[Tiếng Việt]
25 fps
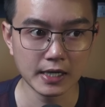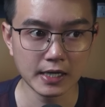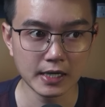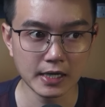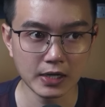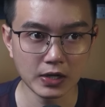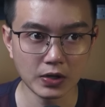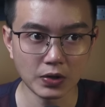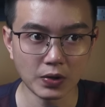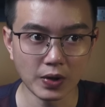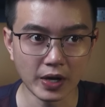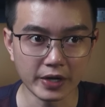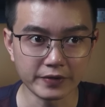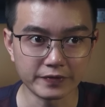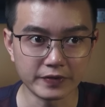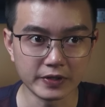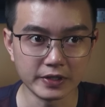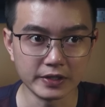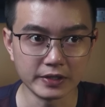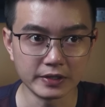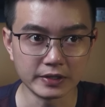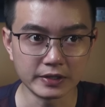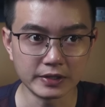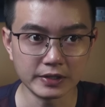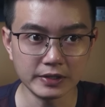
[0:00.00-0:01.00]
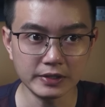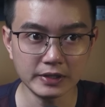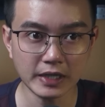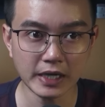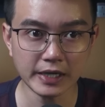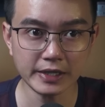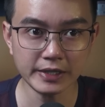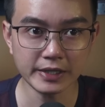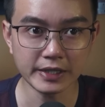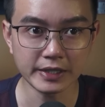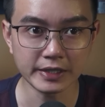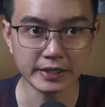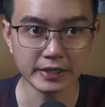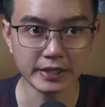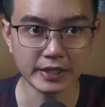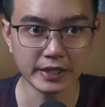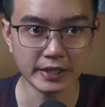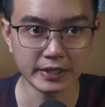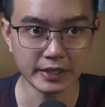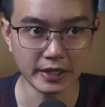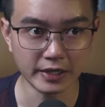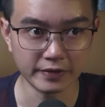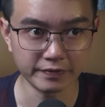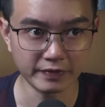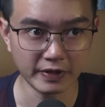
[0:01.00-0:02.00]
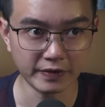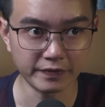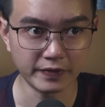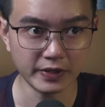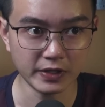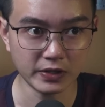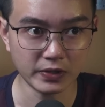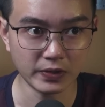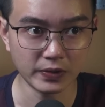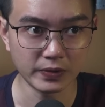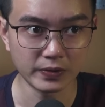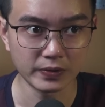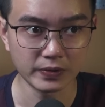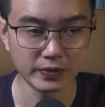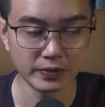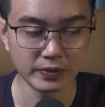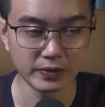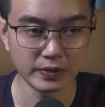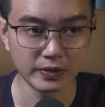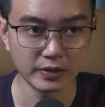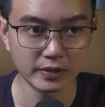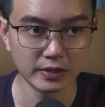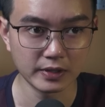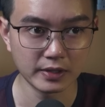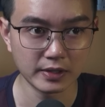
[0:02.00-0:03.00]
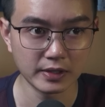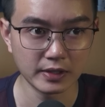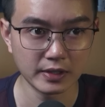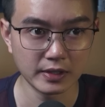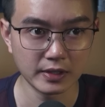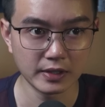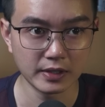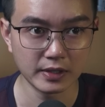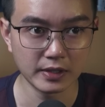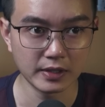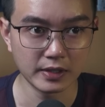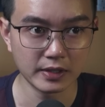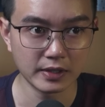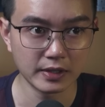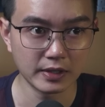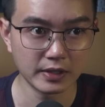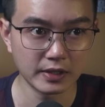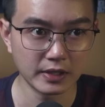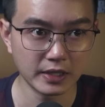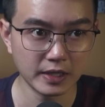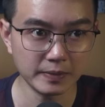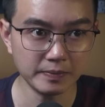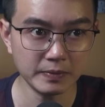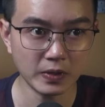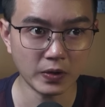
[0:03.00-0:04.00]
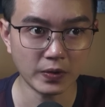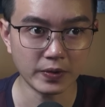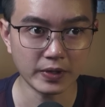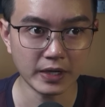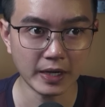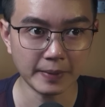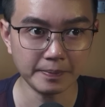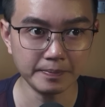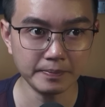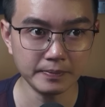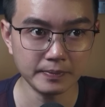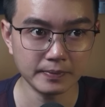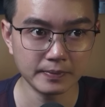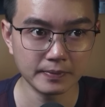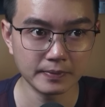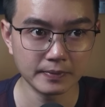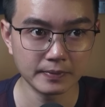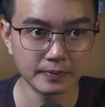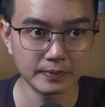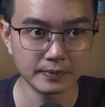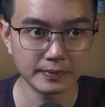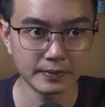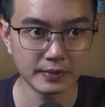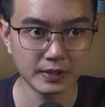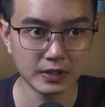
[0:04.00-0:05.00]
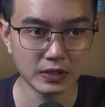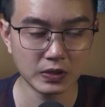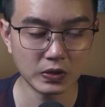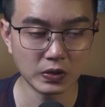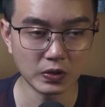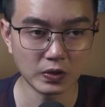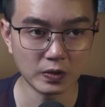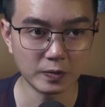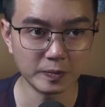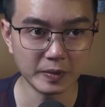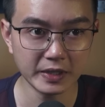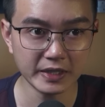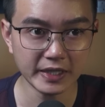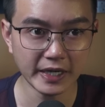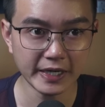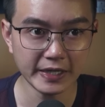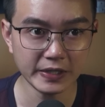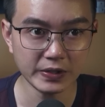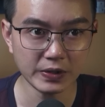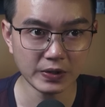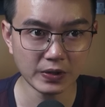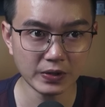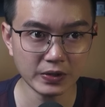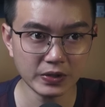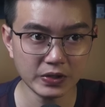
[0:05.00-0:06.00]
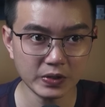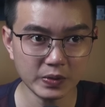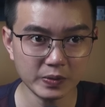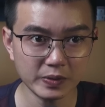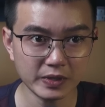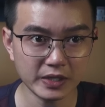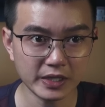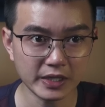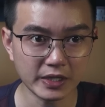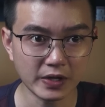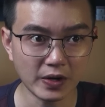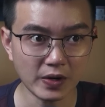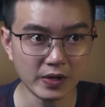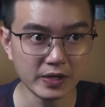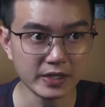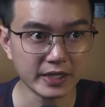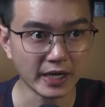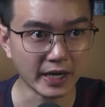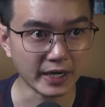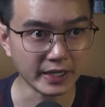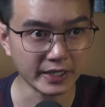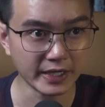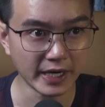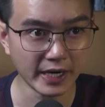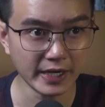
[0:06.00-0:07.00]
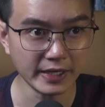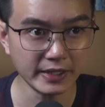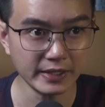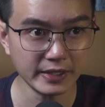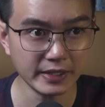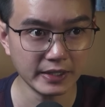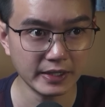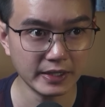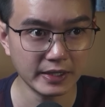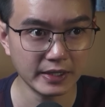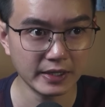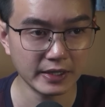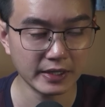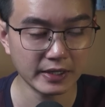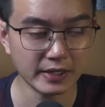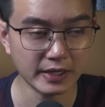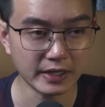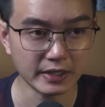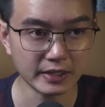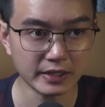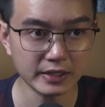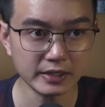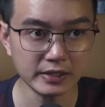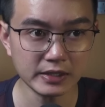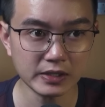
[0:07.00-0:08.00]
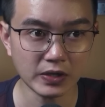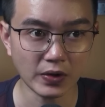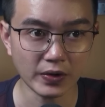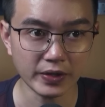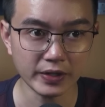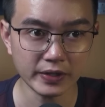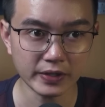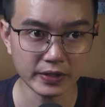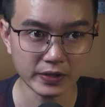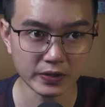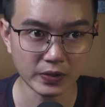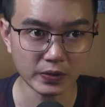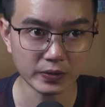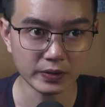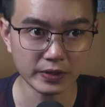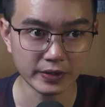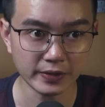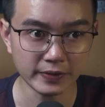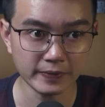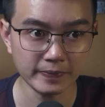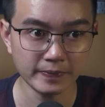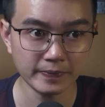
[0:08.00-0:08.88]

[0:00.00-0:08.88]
Hoài Phương hướng ánh nhìn kiên định về phía cô. Hiếm hồi lắm cô mới thấy nó có chút gì đó khẳng khái và cứng cỏi hơn cô tưởng.